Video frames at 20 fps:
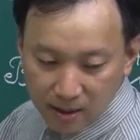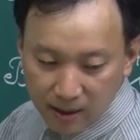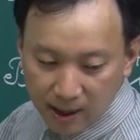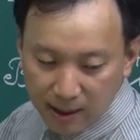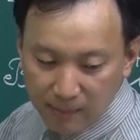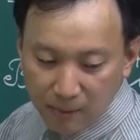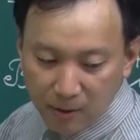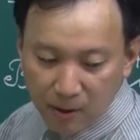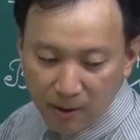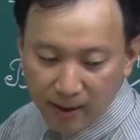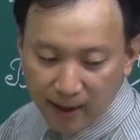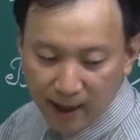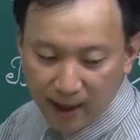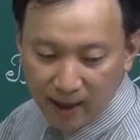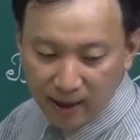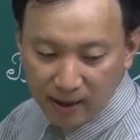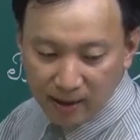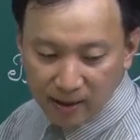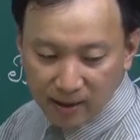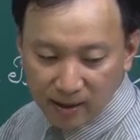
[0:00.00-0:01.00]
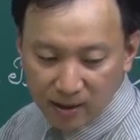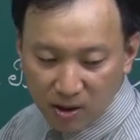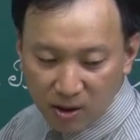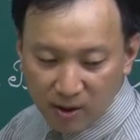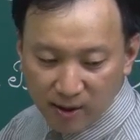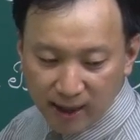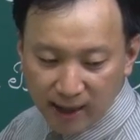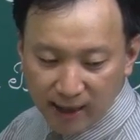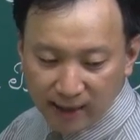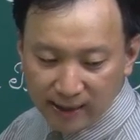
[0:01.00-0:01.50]
Hai câu hỏi khác Câu
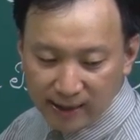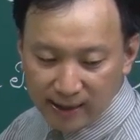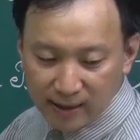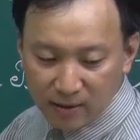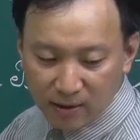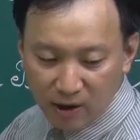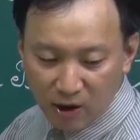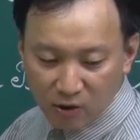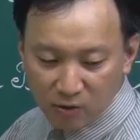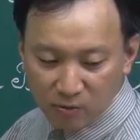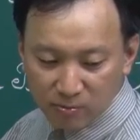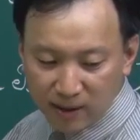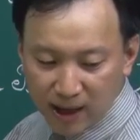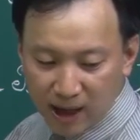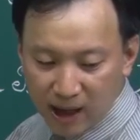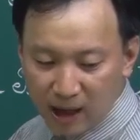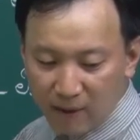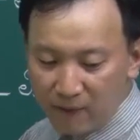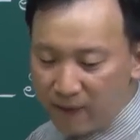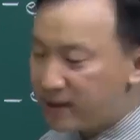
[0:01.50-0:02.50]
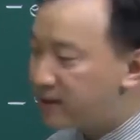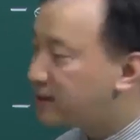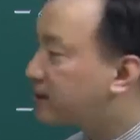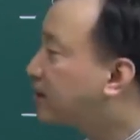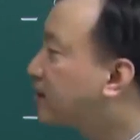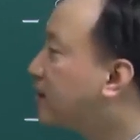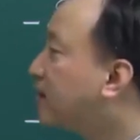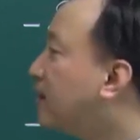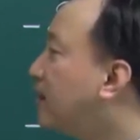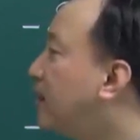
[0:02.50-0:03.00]
hỏi này người ta yêu cầu chúng ta là phải
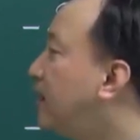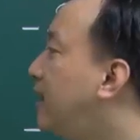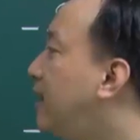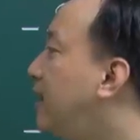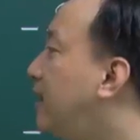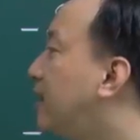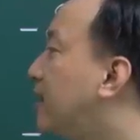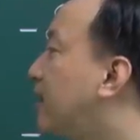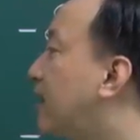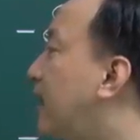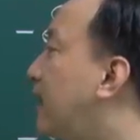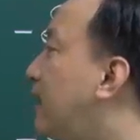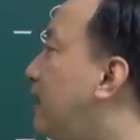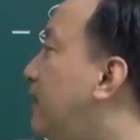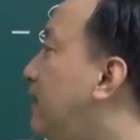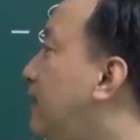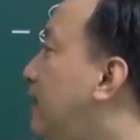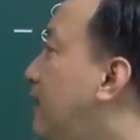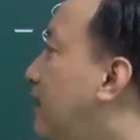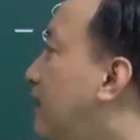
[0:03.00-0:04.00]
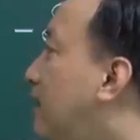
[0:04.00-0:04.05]
xử lý cái